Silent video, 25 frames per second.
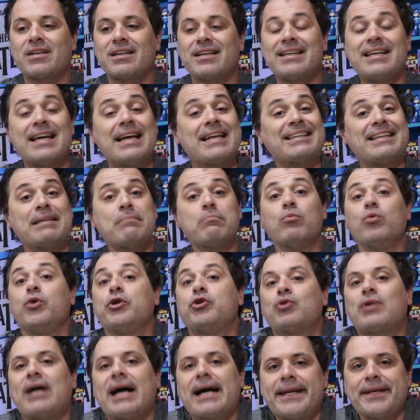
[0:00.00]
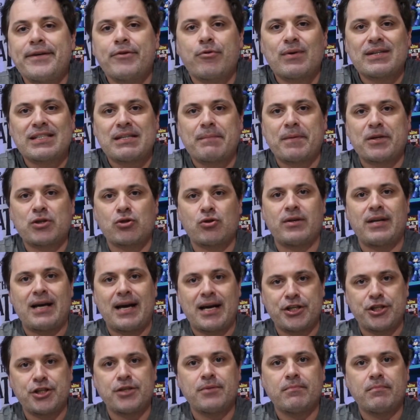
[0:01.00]
E ele tem muito carinho com essa
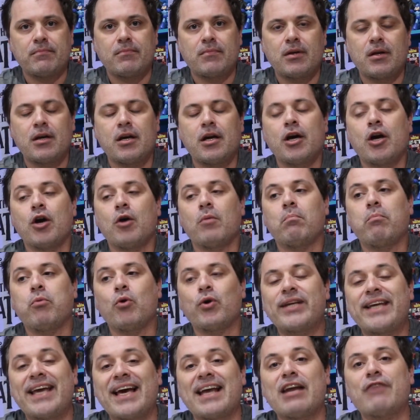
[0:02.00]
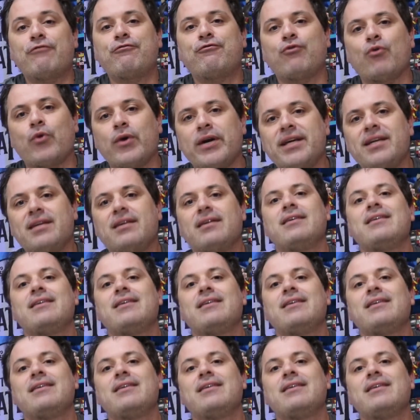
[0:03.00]
personagem, porque ela foi